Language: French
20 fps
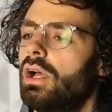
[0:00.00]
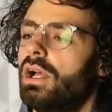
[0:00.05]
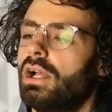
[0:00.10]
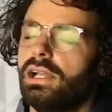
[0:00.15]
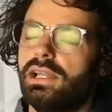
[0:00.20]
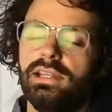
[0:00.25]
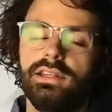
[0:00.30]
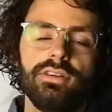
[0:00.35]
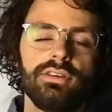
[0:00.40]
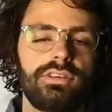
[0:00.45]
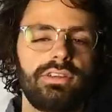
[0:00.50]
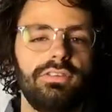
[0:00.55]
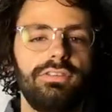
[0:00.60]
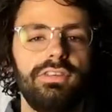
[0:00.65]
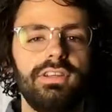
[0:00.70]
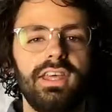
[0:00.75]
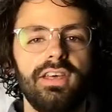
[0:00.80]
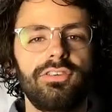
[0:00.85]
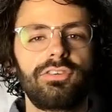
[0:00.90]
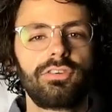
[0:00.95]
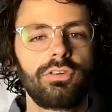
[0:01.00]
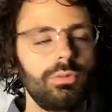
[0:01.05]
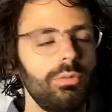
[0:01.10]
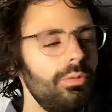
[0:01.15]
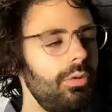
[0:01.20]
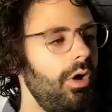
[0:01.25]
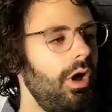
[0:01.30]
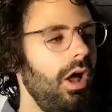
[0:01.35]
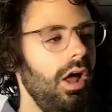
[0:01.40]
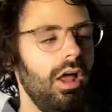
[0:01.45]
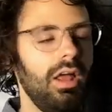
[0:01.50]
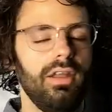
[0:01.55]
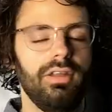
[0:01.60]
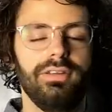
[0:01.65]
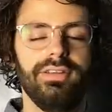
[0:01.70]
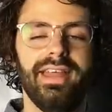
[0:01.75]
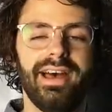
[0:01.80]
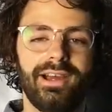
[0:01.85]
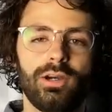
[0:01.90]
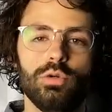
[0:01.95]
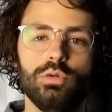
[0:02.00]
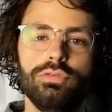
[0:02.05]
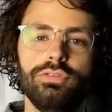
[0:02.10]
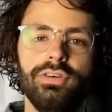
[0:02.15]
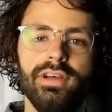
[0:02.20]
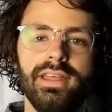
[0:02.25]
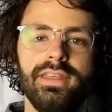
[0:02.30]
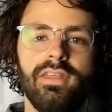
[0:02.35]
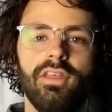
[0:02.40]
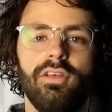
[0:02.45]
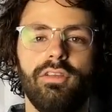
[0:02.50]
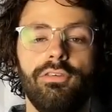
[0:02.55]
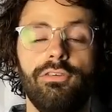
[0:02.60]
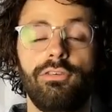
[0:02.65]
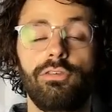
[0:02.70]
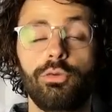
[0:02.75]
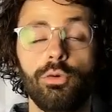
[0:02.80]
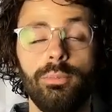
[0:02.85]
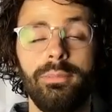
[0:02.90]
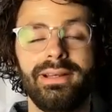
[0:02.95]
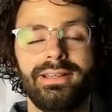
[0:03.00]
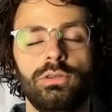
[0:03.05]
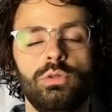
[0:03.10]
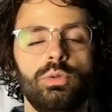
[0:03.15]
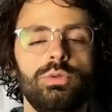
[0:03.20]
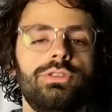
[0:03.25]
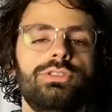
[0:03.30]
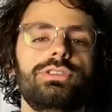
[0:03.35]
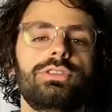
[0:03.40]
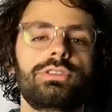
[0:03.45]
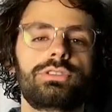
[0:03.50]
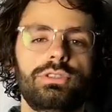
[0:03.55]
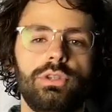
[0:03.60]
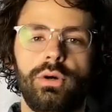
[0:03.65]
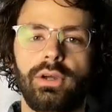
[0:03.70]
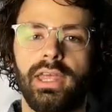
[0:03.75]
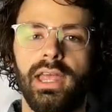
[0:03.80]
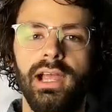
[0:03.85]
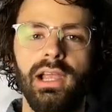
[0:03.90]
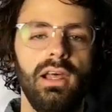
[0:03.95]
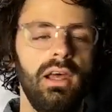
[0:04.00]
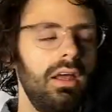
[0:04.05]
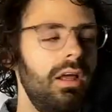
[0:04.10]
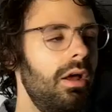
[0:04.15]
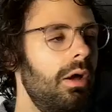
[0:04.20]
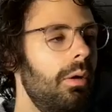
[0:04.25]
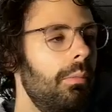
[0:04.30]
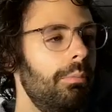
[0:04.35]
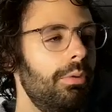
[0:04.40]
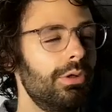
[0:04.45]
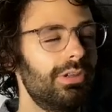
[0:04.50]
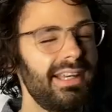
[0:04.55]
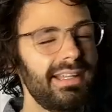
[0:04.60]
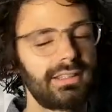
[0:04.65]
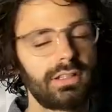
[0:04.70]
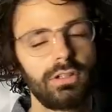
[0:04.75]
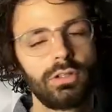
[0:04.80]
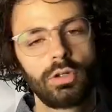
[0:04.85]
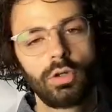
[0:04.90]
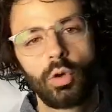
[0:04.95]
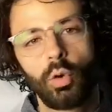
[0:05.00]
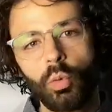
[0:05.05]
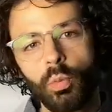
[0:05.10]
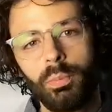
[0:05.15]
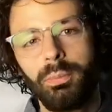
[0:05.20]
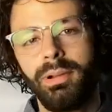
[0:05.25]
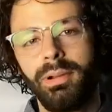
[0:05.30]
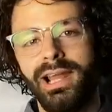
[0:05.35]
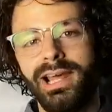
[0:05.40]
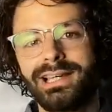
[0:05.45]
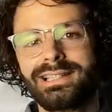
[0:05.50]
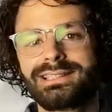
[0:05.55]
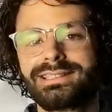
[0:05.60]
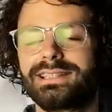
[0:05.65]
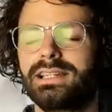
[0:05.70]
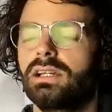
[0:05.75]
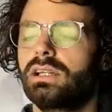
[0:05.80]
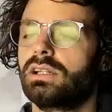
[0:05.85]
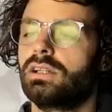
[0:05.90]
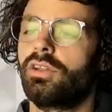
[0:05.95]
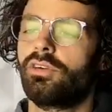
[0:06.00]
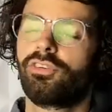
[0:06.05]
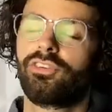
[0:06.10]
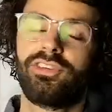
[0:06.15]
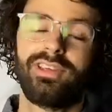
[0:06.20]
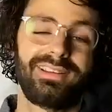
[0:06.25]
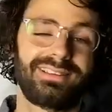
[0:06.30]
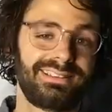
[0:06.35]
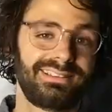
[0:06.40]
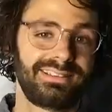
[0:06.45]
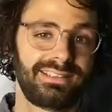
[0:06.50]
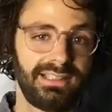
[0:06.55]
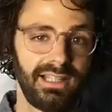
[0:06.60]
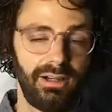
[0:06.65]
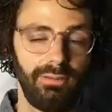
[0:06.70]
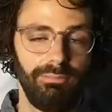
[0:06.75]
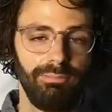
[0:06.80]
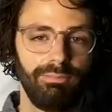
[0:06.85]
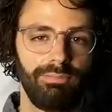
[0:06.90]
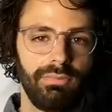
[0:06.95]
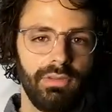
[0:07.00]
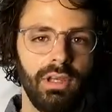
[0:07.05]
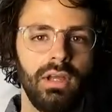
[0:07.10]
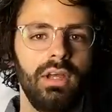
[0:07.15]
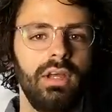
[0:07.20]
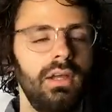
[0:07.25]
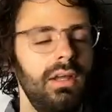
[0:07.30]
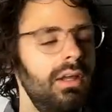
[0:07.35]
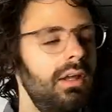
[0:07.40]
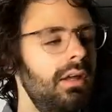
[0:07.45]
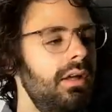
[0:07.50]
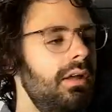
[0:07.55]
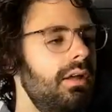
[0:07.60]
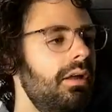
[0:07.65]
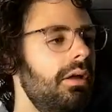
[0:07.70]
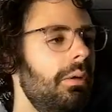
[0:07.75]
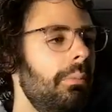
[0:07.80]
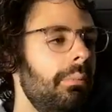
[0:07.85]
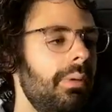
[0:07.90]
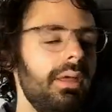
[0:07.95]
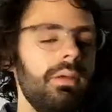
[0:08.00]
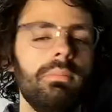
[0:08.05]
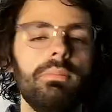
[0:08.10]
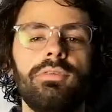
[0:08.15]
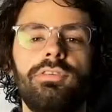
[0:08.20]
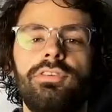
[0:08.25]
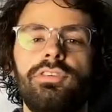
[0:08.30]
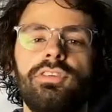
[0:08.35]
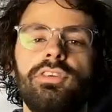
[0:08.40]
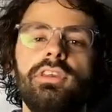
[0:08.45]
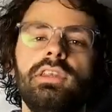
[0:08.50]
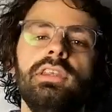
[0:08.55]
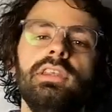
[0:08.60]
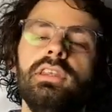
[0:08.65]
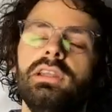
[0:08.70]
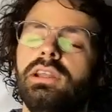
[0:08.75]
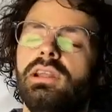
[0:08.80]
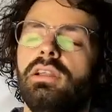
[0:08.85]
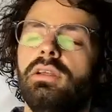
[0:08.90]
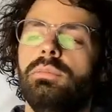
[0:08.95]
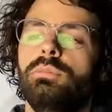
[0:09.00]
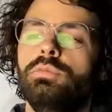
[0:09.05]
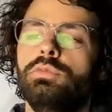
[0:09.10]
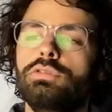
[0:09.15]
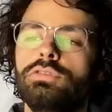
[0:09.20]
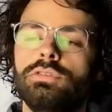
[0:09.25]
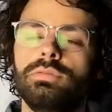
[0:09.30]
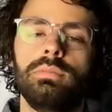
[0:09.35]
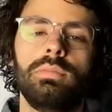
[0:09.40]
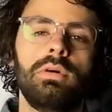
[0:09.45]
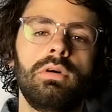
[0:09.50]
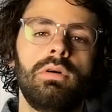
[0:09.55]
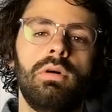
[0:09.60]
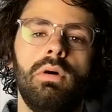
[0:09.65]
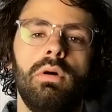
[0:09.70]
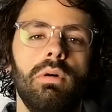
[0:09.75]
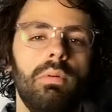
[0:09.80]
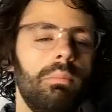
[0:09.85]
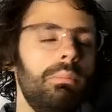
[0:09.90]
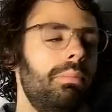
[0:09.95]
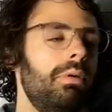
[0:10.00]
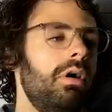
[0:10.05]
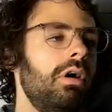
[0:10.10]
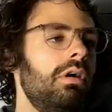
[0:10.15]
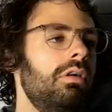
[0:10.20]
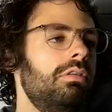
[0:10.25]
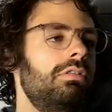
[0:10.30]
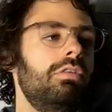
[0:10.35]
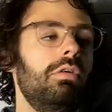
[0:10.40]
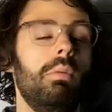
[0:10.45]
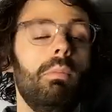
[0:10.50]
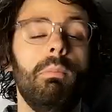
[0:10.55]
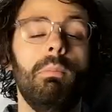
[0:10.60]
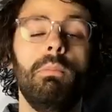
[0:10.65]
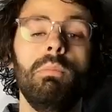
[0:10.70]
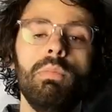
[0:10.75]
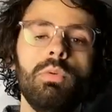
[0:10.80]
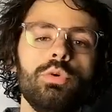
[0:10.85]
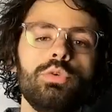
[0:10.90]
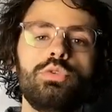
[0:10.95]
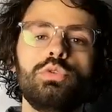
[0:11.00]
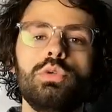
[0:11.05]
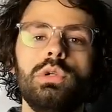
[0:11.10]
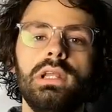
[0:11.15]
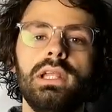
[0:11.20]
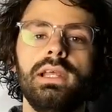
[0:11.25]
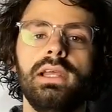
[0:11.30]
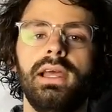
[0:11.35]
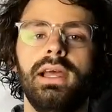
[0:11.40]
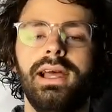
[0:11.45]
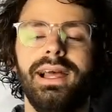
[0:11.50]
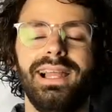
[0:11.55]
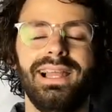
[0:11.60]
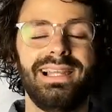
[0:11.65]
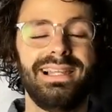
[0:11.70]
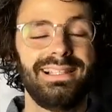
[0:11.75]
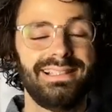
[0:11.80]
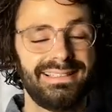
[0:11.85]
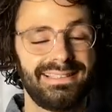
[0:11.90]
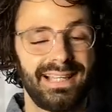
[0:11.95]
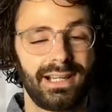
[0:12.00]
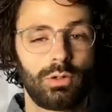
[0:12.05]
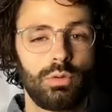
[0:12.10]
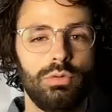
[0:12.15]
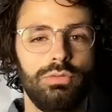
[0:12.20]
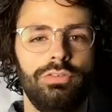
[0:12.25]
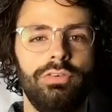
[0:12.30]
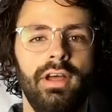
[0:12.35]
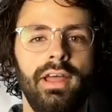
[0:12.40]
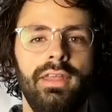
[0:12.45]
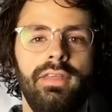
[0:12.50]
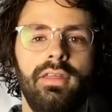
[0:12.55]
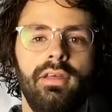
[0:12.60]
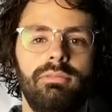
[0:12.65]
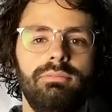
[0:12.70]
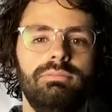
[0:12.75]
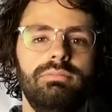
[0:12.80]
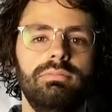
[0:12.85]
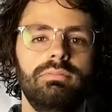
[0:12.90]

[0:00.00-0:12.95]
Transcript: L'identification d'acouphènes somatosensoriels peut être complexe dans certains cas. Même si les mouvements peuvent moduler les acouphènes,